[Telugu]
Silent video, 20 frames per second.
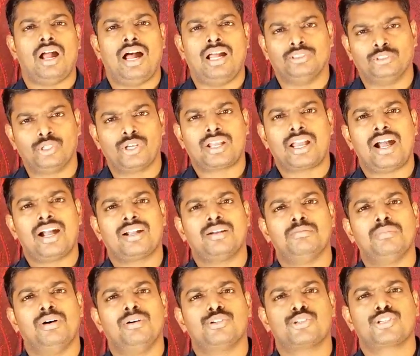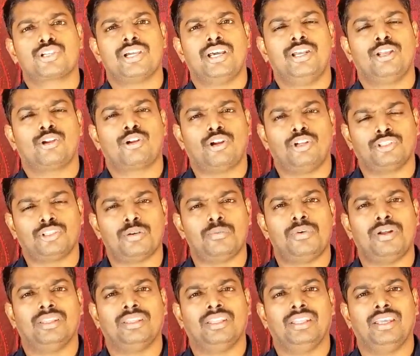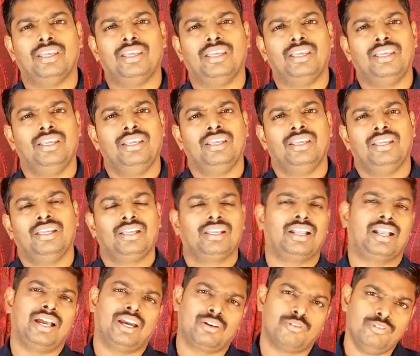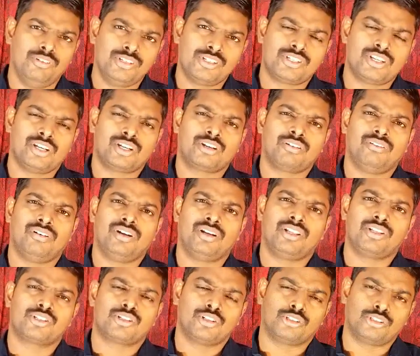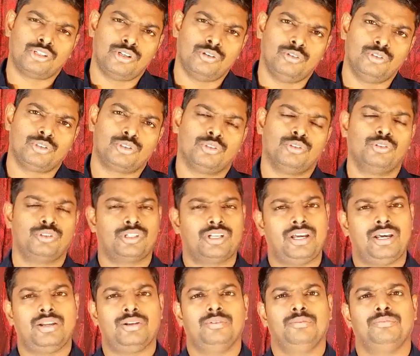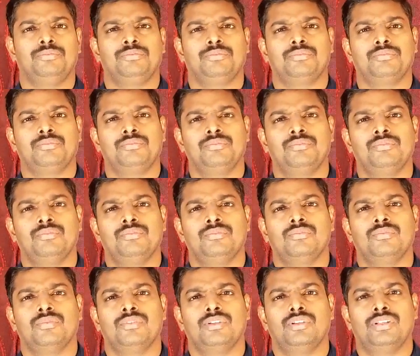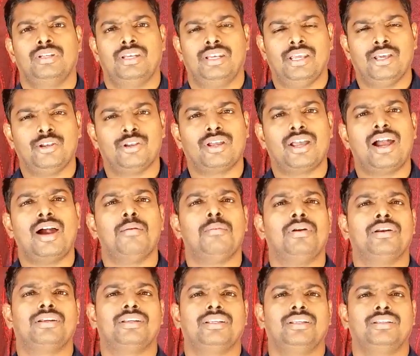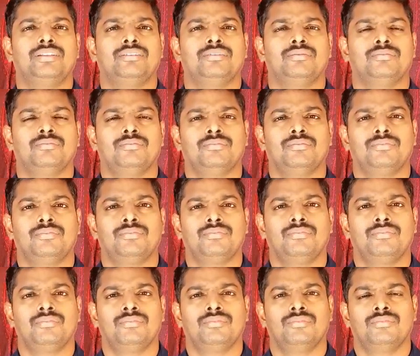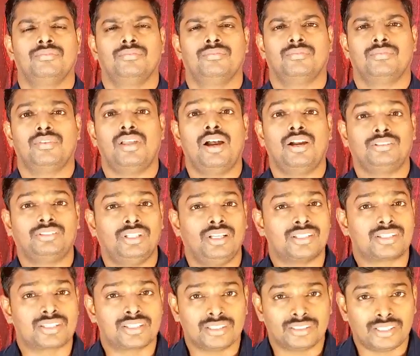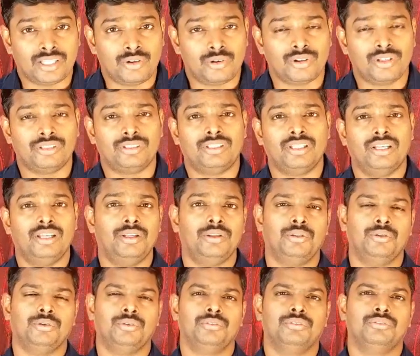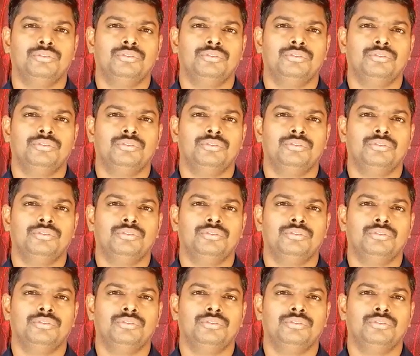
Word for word: అందరూ కాకపోవచ్చు కానీ కొంతమంది గర్వించేటువంటి స్థితిలో ఉంటూ ఉంటారు నేను కాబట్టి నాకు తెలిసినంత ఎవరికి తెలియదు